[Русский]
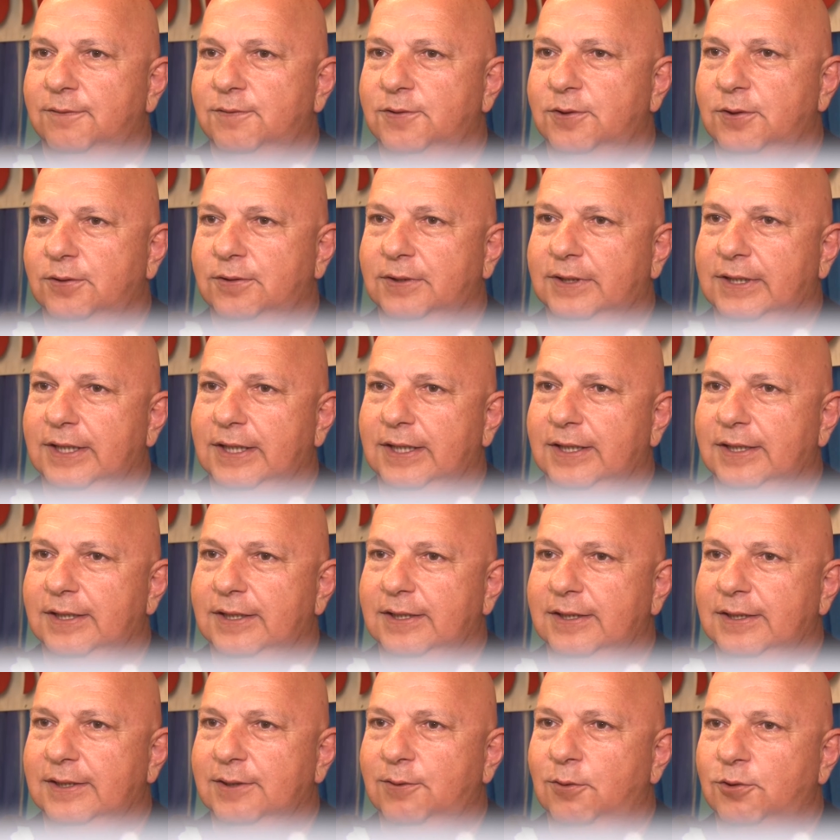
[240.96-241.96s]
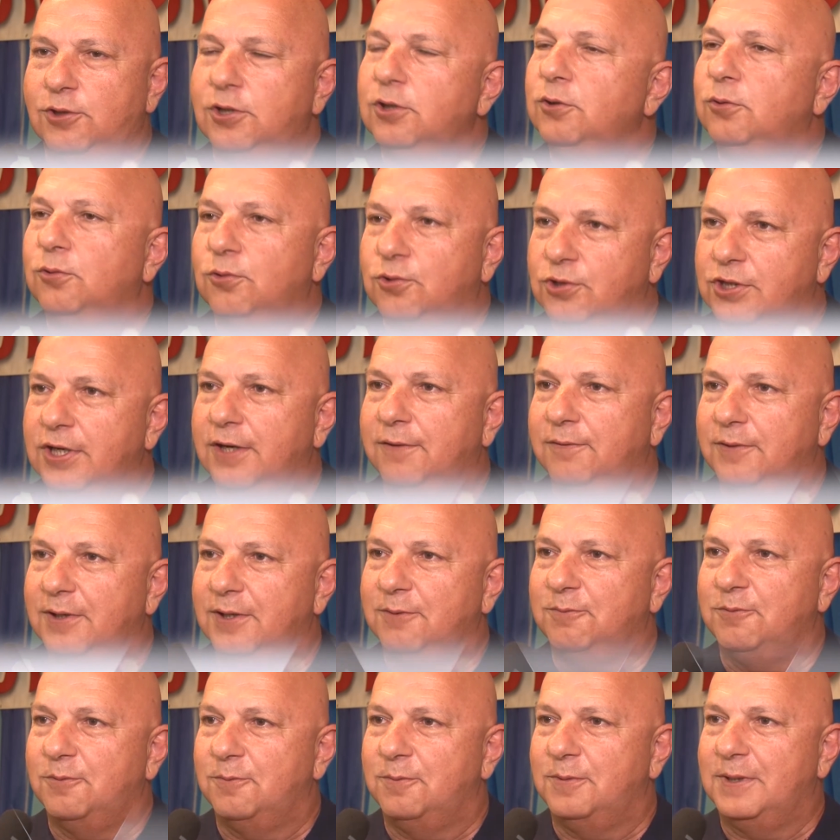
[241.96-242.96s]
все-таки э, очень душевная
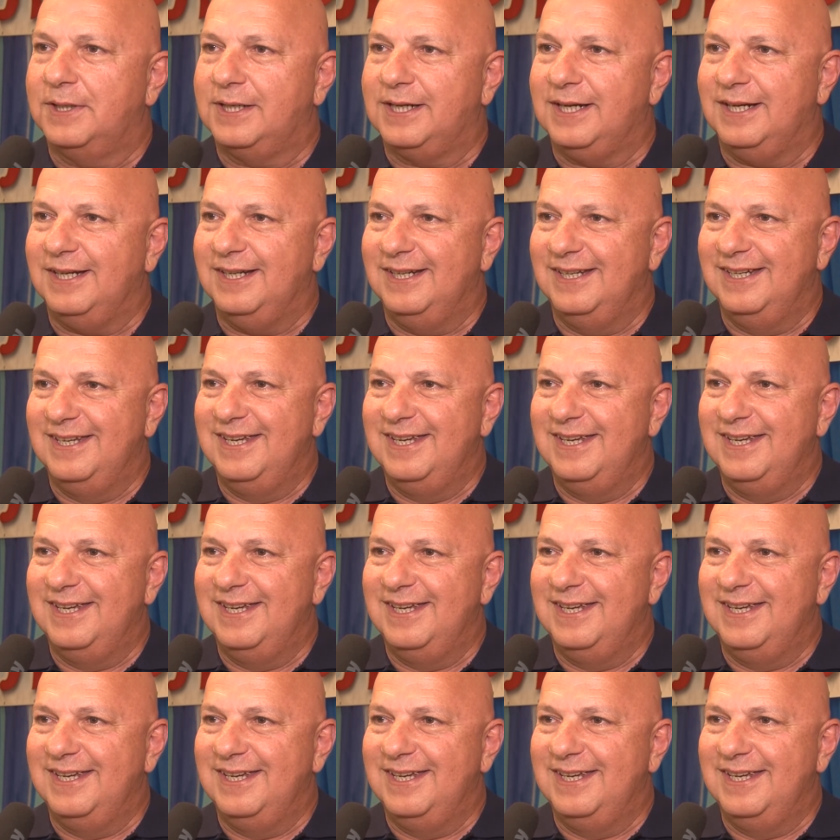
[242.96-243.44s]
публика.